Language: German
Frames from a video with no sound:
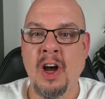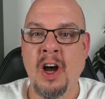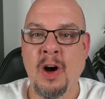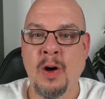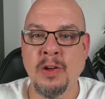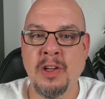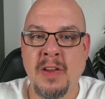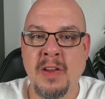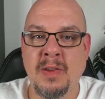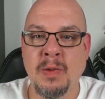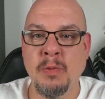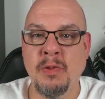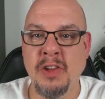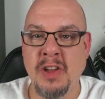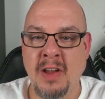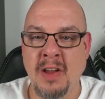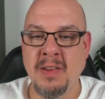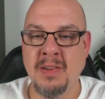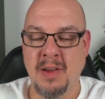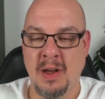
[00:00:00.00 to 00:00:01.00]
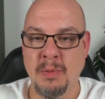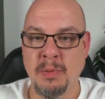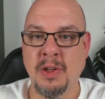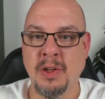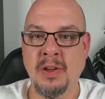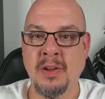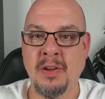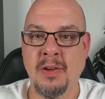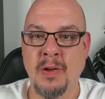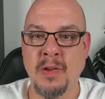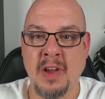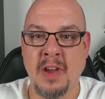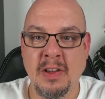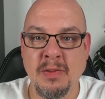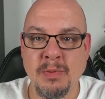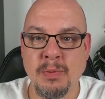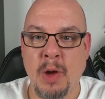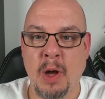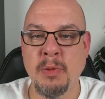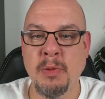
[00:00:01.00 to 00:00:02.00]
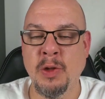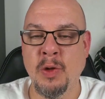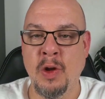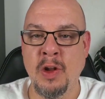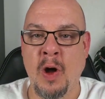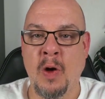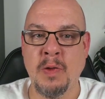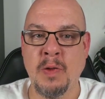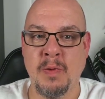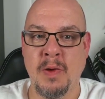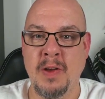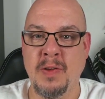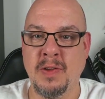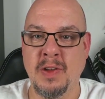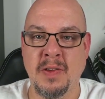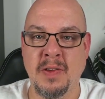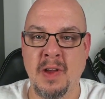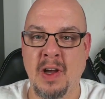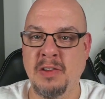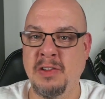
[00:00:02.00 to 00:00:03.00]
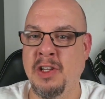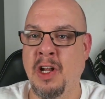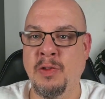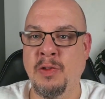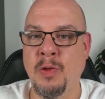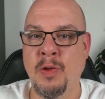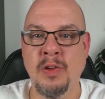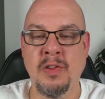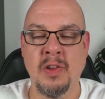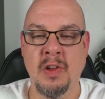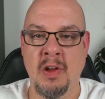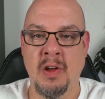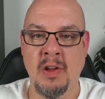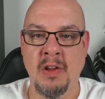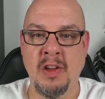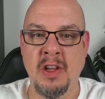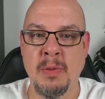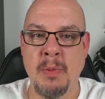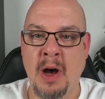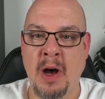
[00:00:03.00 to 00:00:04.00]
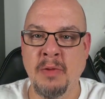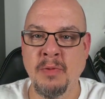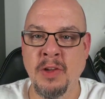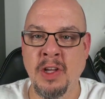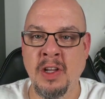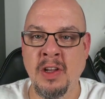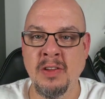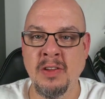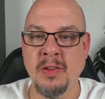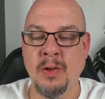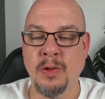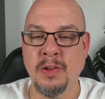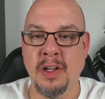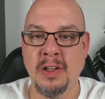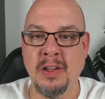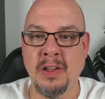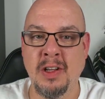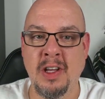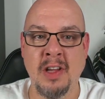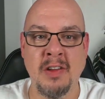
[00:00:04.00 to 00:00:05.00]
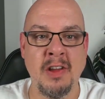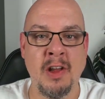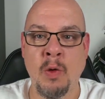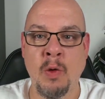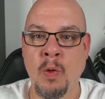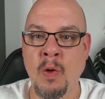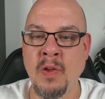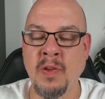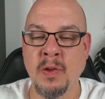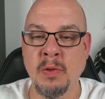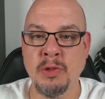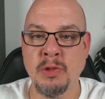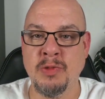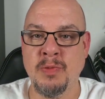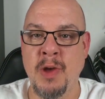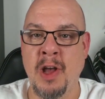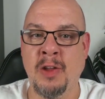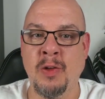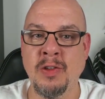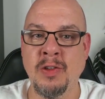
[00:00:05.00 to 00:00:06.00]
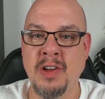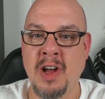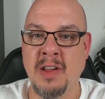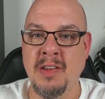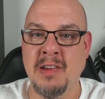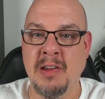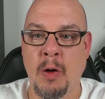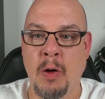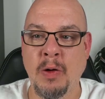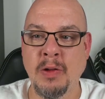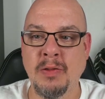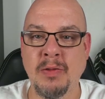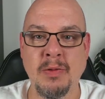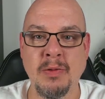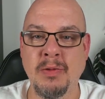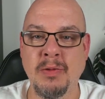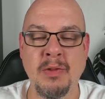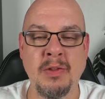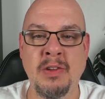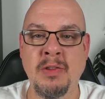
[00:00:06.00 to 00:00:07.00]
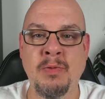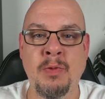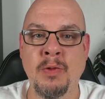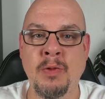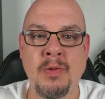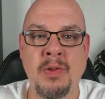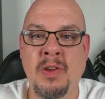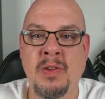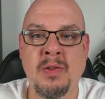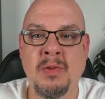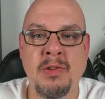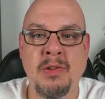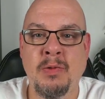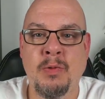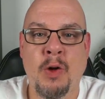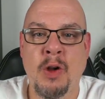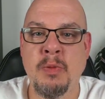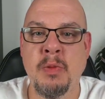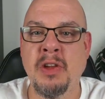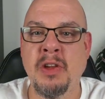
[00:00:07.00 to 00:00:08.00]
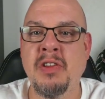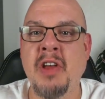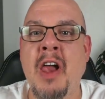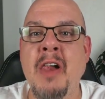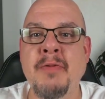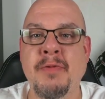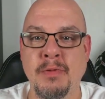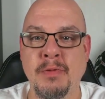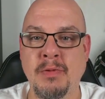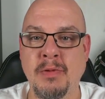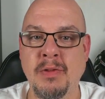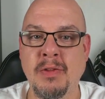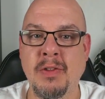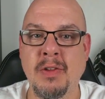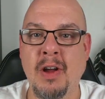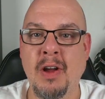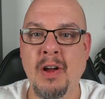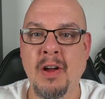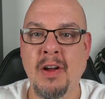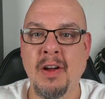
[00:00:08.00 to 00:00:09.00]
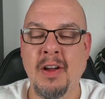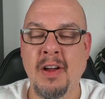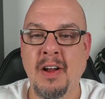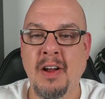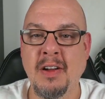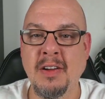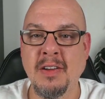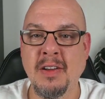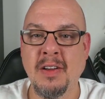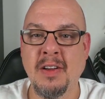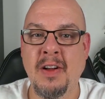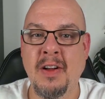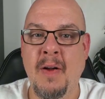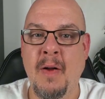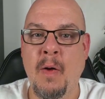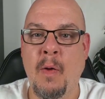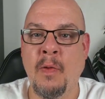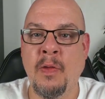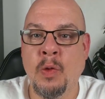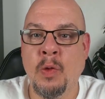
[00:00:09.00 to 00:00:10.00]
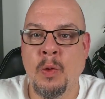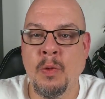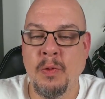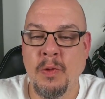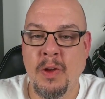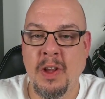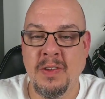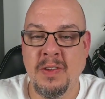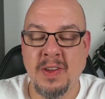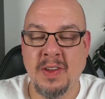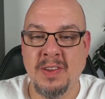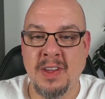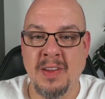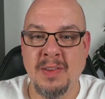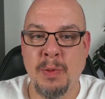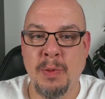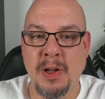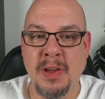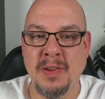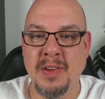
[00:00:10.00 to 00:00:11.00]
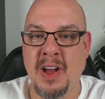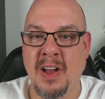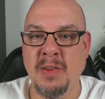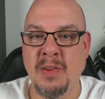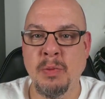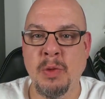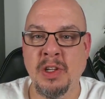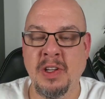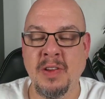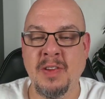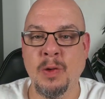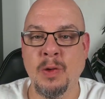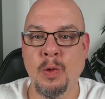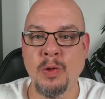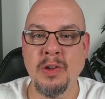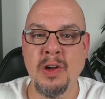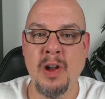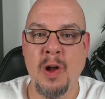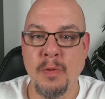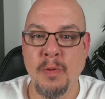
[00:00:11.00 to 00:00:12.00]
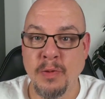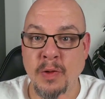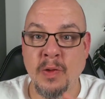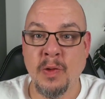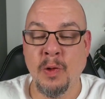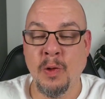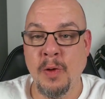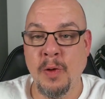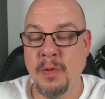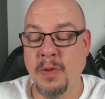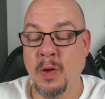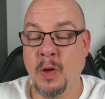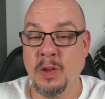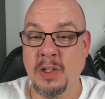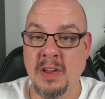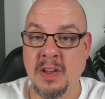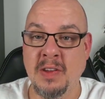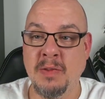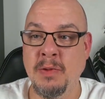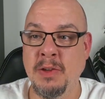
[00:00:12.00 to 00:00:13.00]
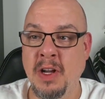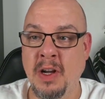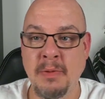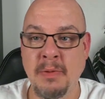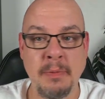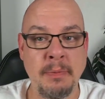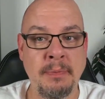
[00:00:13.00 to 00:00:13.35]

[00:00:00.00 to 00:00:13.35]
und geht zum Finanzamt und sagt, mach mir einen neuen Ausweis. Und dann sagen die natürlich, äh, nee, machen wir hier nicht. Und dann geht ihr los und beschwert euch ganz laut, die, die, die wollen mir nicht helfen. Ja. Und so ist das jetzt bei diesen ganzen Petitionen gelaufen und so läuft's auch jetzt wieder.